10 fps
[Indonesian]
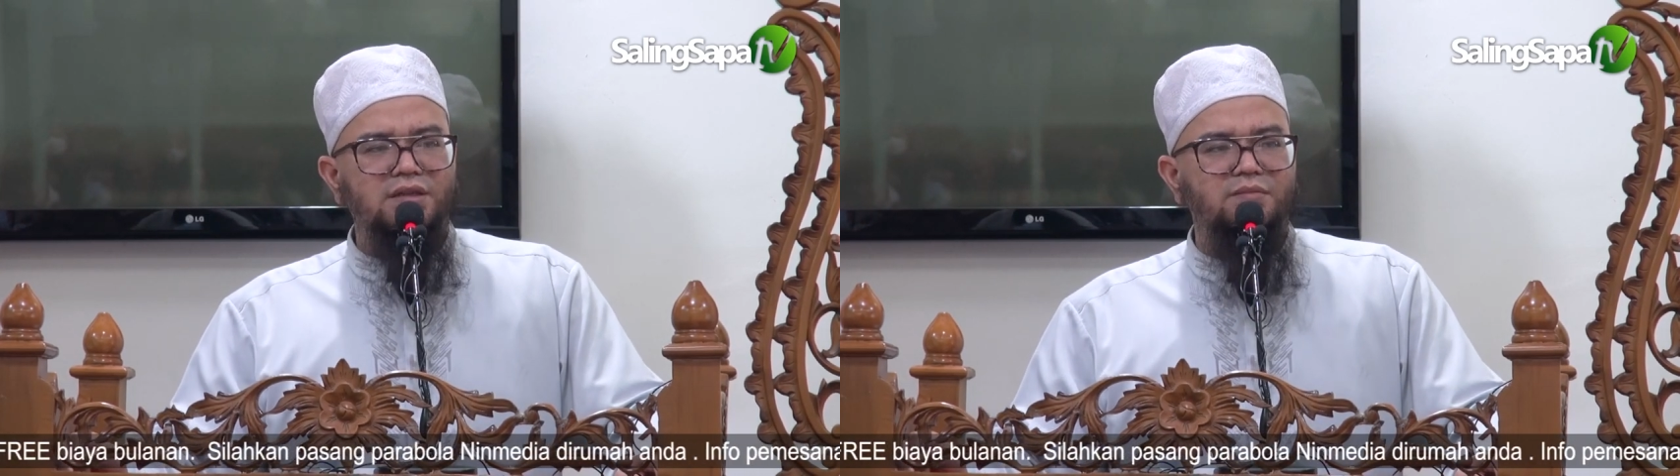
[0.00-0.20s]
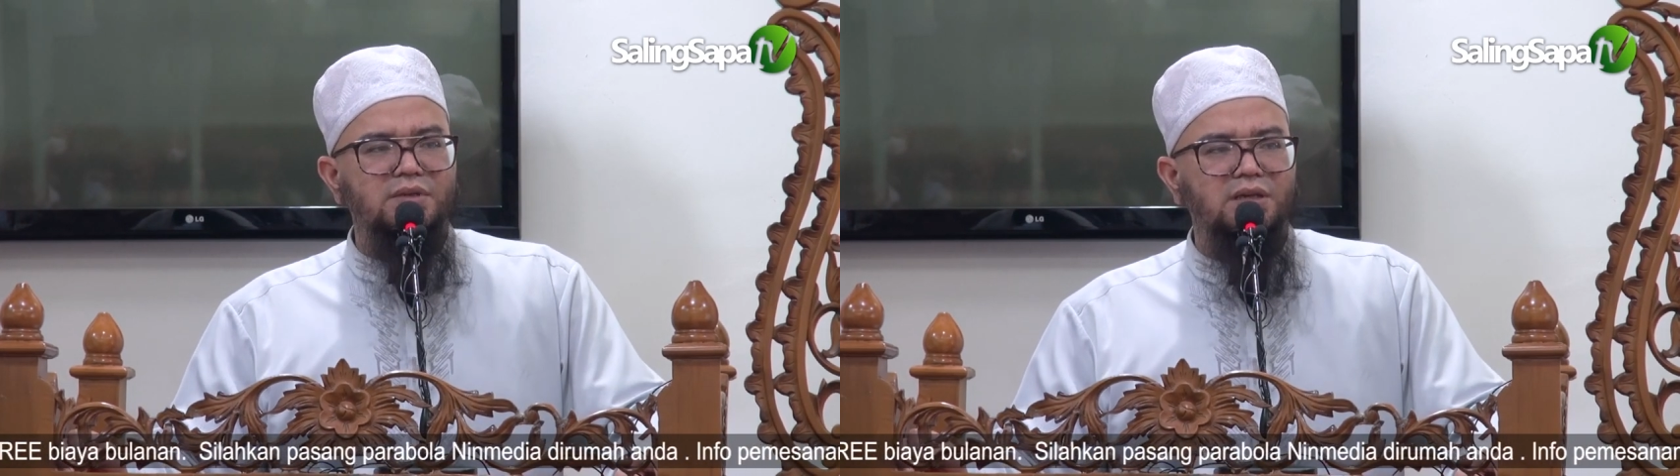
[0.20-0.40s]

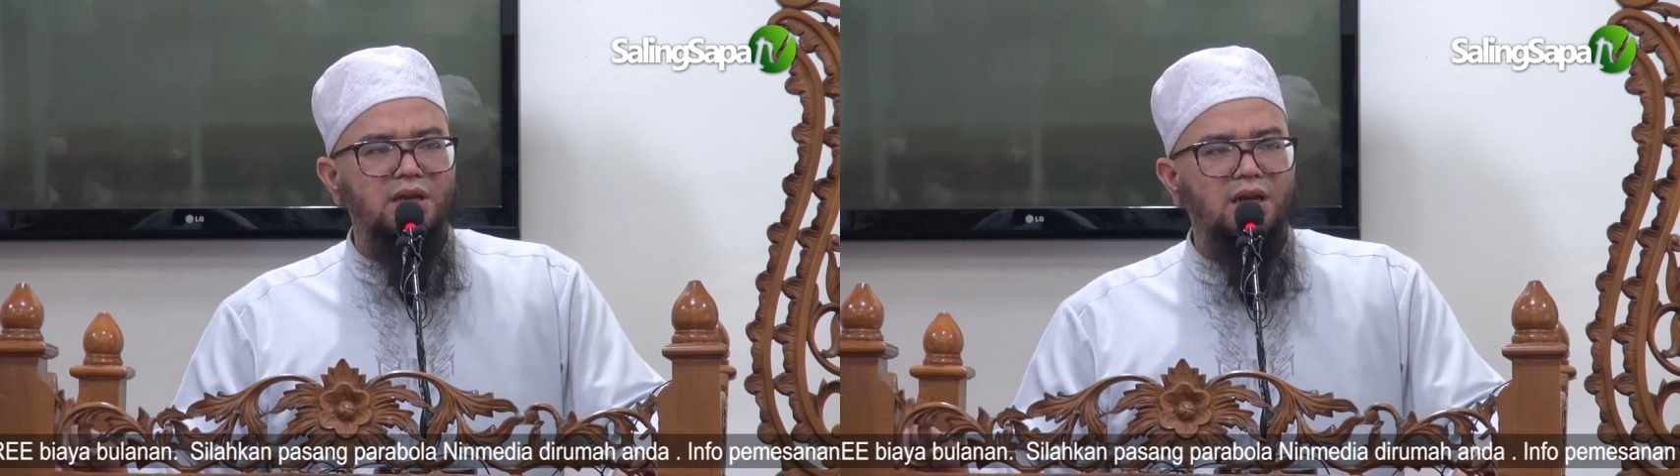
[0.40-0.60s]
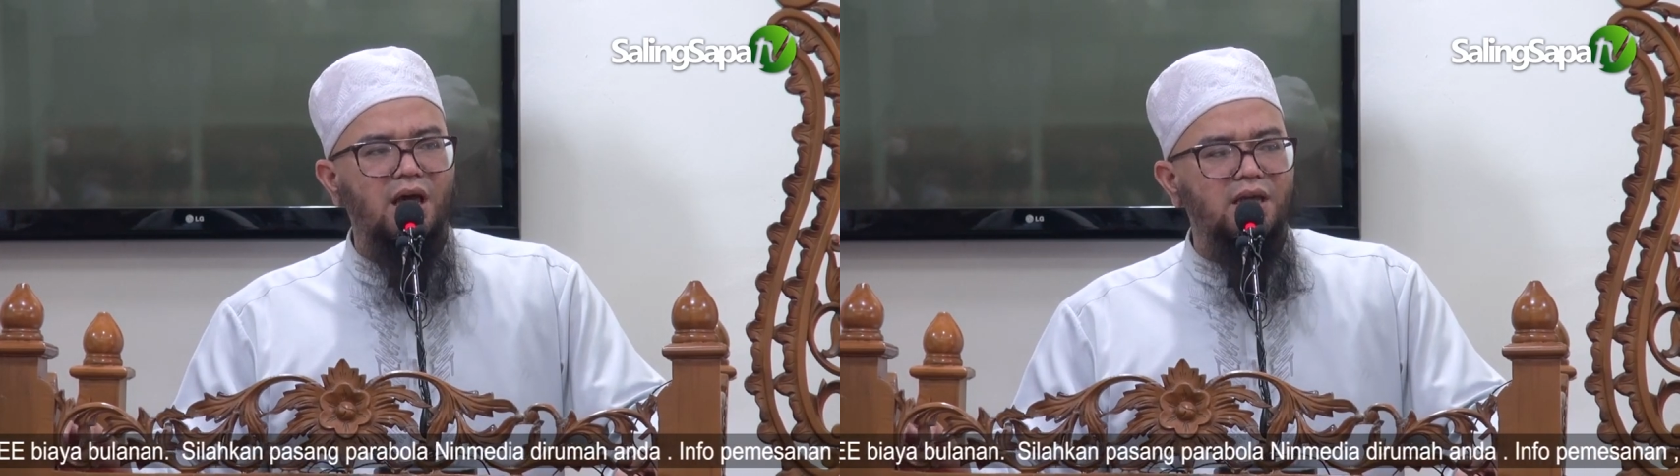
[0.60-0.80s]

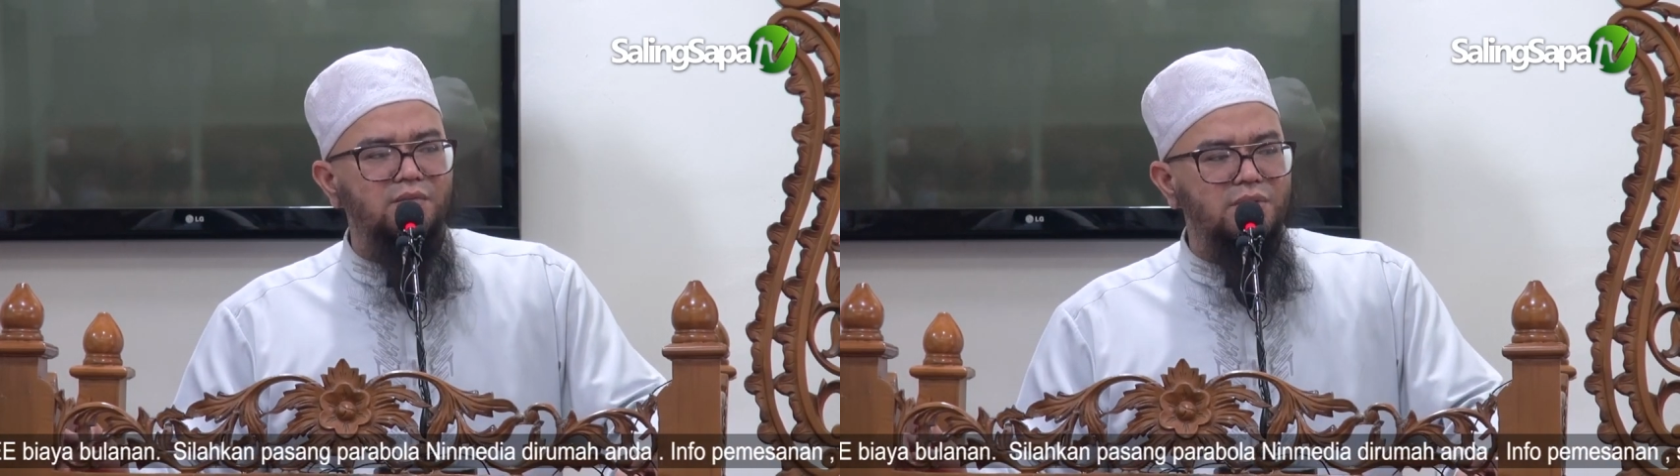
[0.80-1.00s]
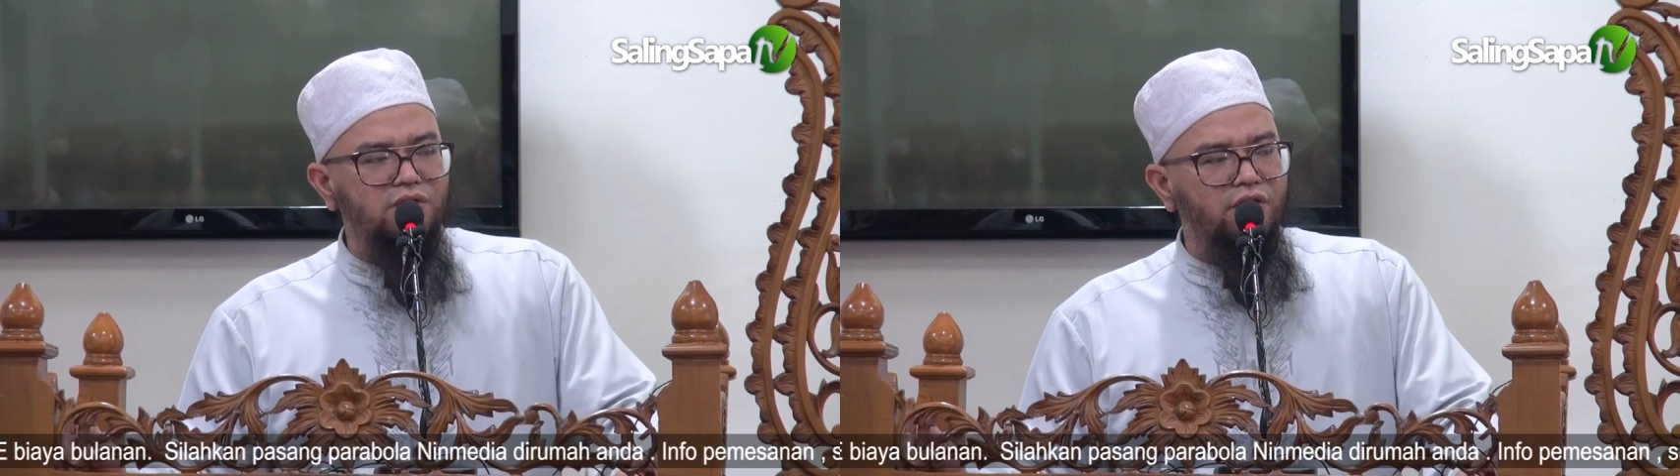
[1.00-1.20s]

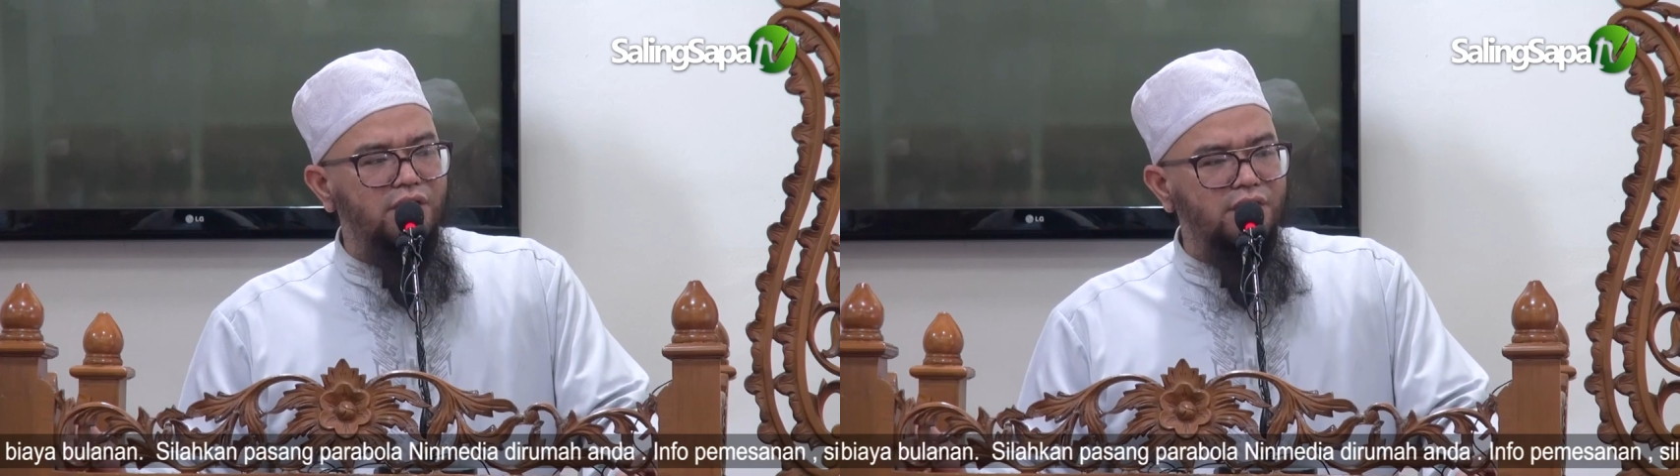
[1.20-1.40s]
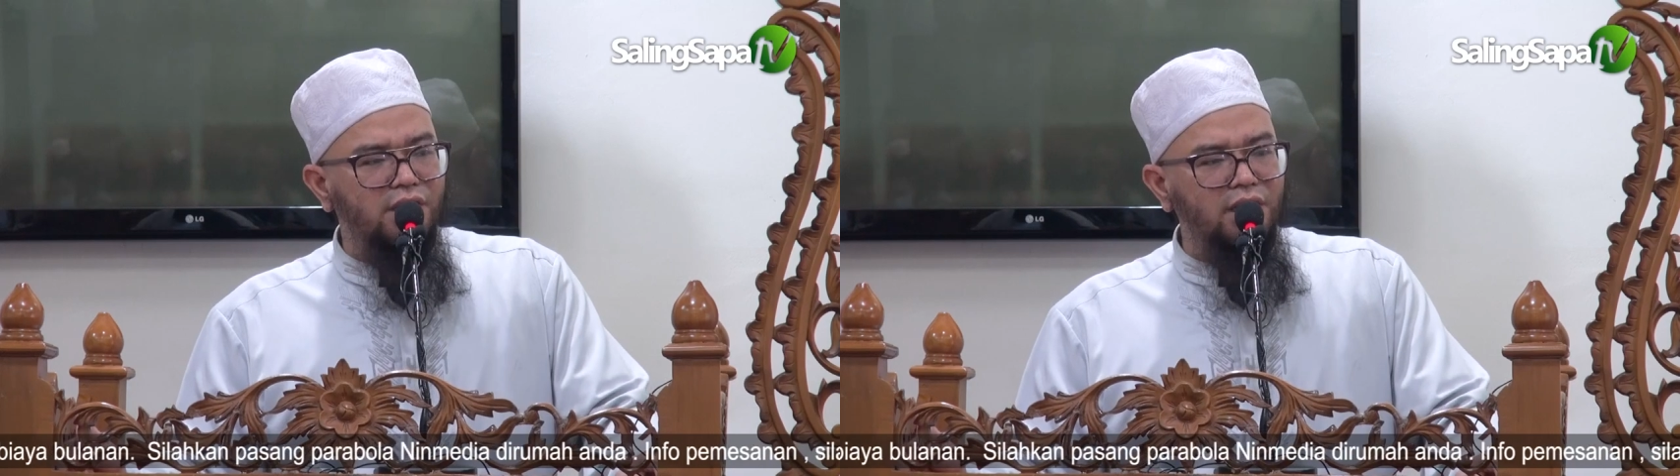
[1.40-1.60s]
sabilillahi
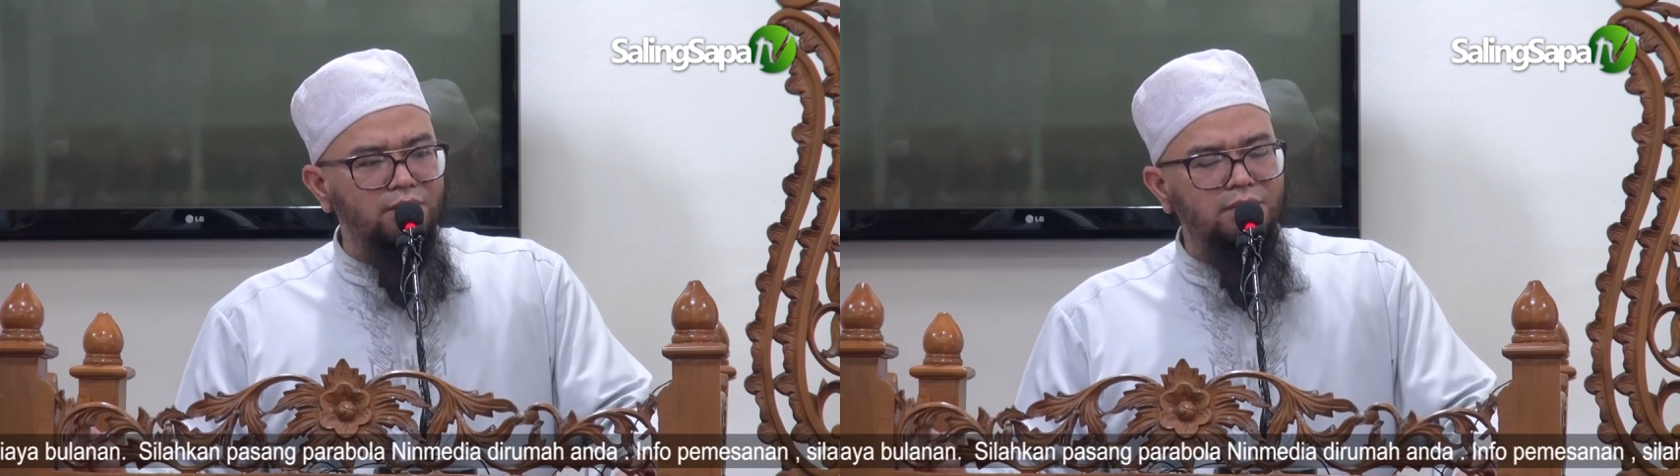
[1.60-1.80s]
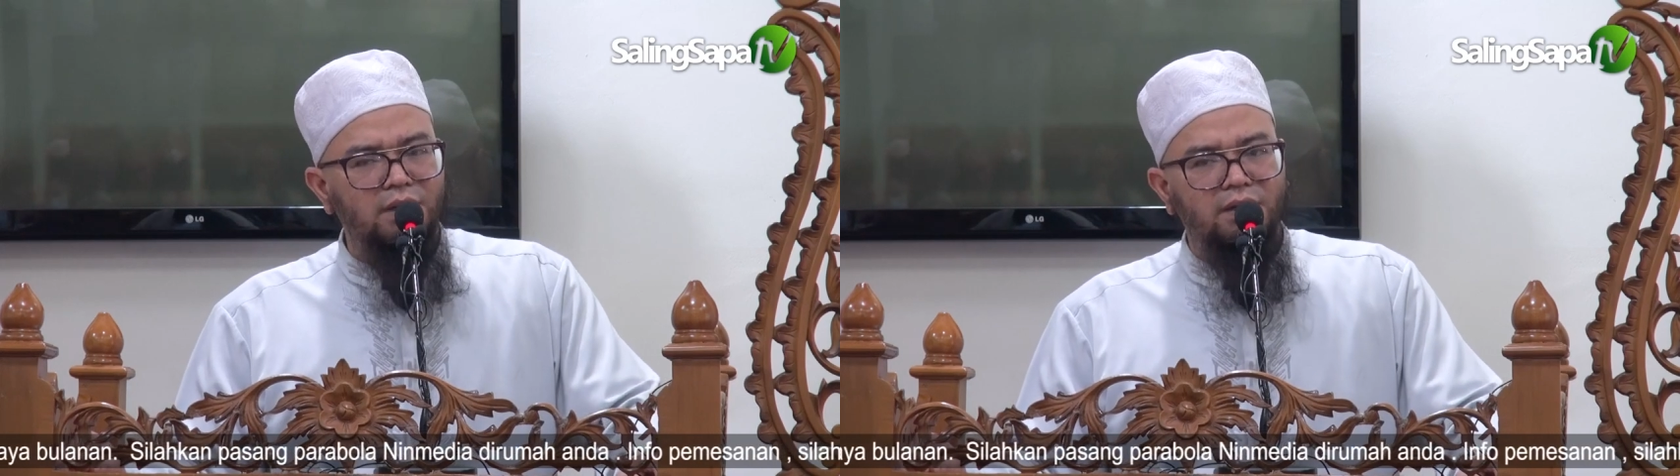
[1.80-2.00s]
bighairi
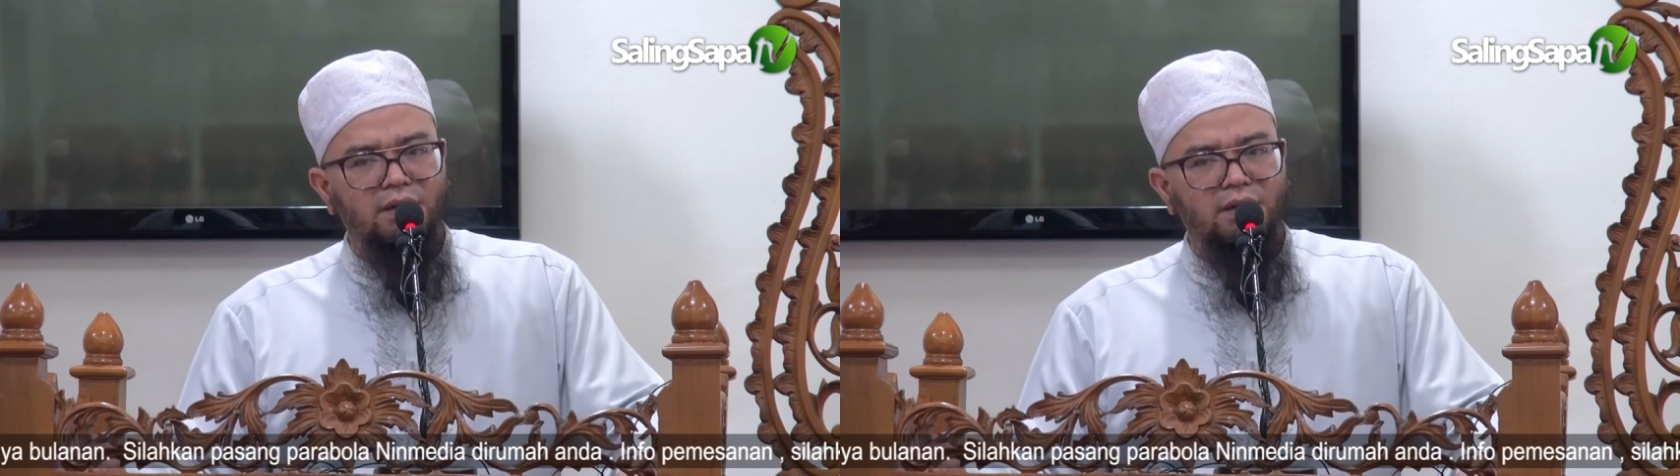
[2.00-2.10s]
ilm.